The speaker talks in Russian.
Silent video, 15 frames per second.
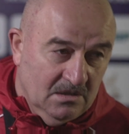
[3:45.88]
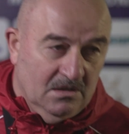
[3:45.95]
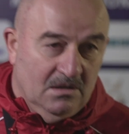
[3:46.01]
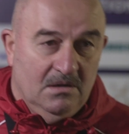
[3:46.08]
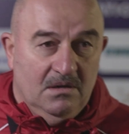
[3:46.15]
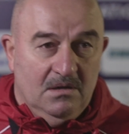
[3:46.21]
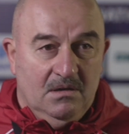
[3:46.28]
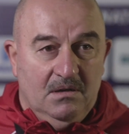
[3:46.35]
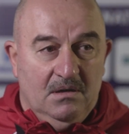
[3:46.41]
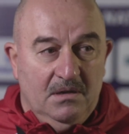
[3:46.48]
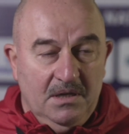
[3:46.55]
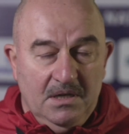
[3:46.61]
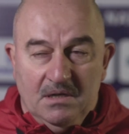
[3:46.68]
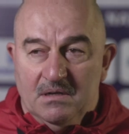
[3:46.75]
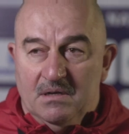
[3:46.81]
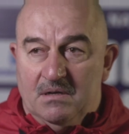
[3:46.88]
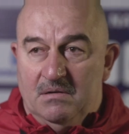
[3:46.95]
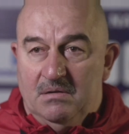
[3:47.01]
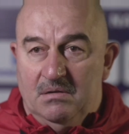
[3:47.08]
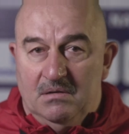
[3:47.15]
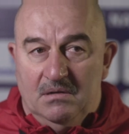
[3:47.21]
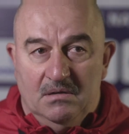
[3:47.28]
э, игр.
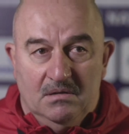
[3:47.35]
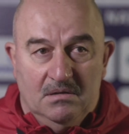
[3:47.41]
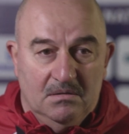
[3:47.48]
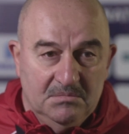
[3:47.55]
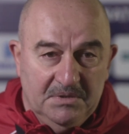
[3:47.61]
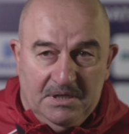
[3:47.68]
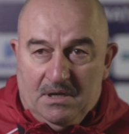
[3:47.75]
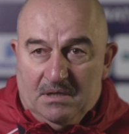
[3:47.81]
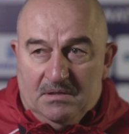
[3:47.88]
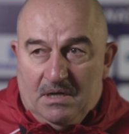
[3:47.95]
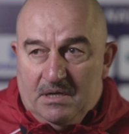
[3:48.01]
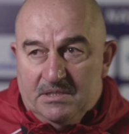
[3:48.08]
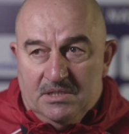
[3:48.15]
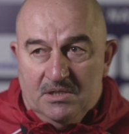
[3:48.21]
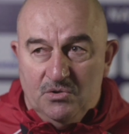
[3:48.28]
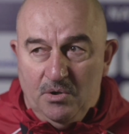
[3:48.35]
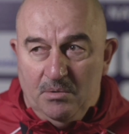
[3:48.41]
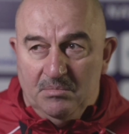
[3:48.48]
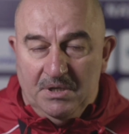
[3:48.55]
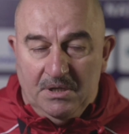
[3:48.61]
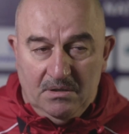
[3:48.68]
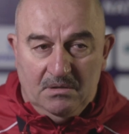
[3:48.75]
Э, мы
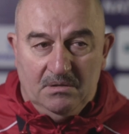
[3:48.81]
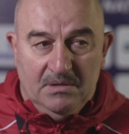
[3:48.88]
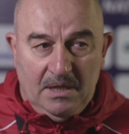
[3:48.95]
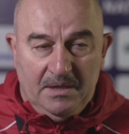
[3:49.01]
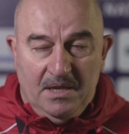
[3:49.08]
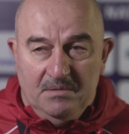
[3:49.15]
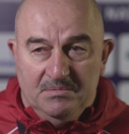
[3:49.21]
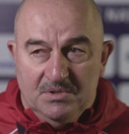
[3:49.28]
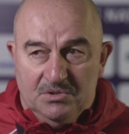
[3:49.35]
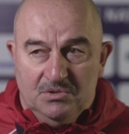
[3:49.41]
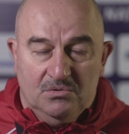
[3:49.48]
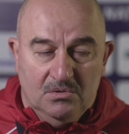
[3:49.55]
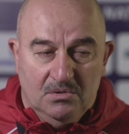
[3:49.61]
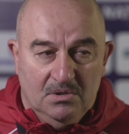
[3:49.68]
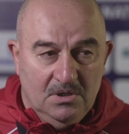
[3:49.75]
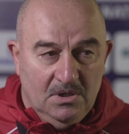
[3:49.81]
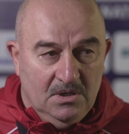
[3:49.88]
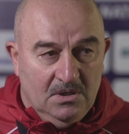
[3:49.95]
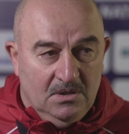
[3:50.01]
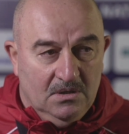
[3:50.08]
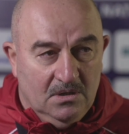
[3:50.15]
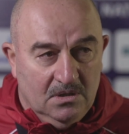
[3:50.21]
анализируем и надеемся, что
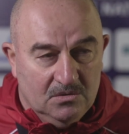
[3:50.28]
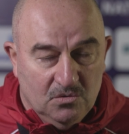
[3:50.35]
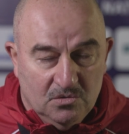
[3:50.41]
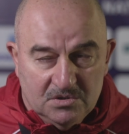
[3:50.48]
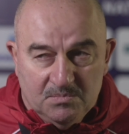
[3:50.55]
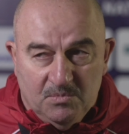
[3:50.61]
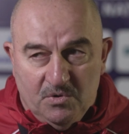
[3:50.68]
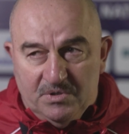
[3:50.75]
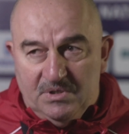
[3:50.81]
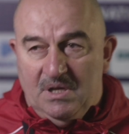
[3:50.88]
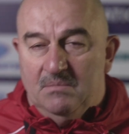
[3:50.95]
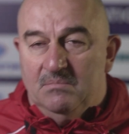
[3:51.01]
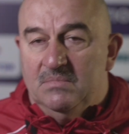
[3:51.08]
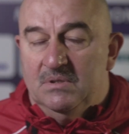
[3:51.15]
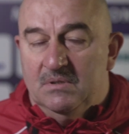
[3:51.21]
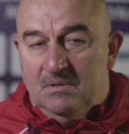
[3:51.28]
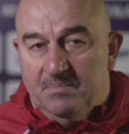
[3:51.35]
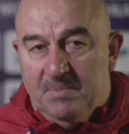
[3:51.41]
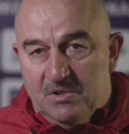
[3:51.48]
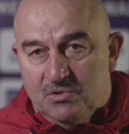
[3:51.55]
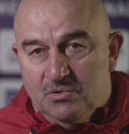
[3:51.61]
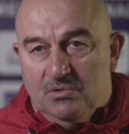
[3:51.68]
э, тот сбор нам э,
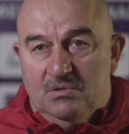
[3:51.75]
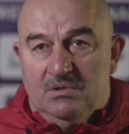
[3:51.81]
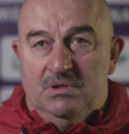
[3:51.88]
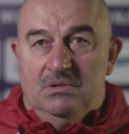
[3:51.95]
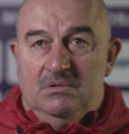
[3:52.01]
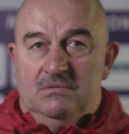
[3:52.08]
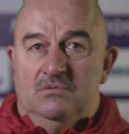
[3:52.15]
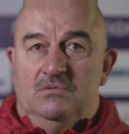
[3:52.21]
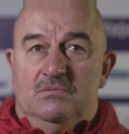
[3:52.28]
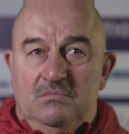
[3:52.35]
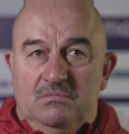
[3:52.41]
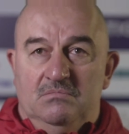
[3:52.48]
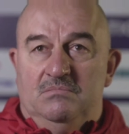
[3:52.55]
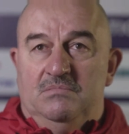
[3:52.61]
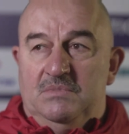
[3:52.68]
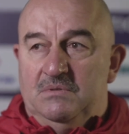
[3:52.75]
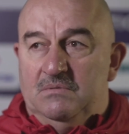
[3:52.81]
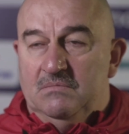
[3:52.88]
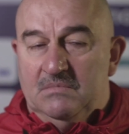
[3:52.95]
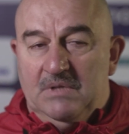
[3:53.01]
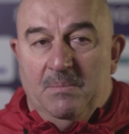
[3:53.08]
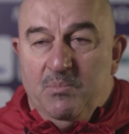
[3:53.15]
пошел ну,
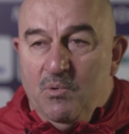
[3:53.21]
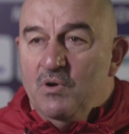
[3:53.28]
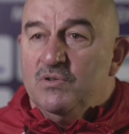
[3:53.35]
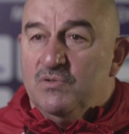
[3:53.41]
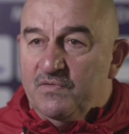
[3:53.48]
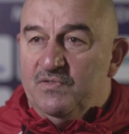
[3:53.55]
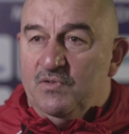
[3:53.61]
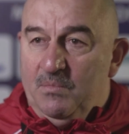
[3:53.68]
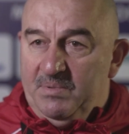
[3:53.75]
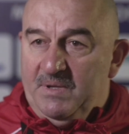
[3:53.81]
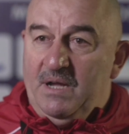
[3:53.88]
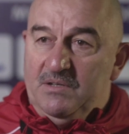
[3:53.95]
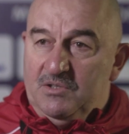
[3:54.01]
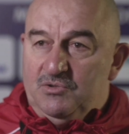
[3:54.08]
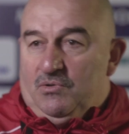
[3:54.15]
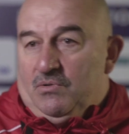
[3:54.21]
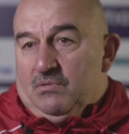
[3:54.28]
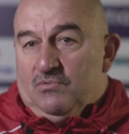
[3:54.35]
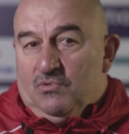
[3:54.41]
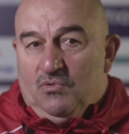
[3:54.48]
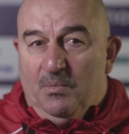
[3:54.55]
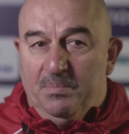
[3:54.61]
на пользу в том плане,
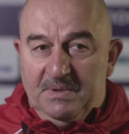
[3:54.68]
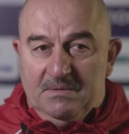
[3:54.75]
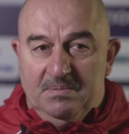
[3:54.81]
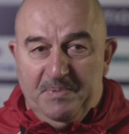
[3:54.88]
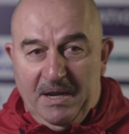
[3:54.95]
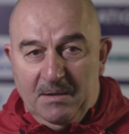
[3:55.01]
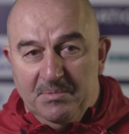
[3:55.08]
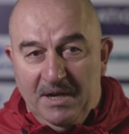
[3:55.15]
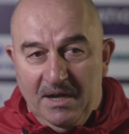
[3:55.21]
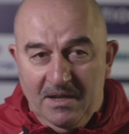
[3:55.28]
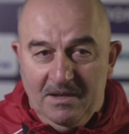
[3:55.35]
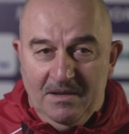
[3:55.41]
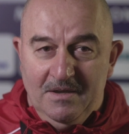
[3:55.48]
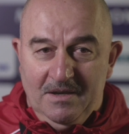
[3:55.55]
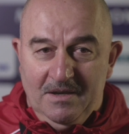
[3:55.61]
что ну, опыт приобрели.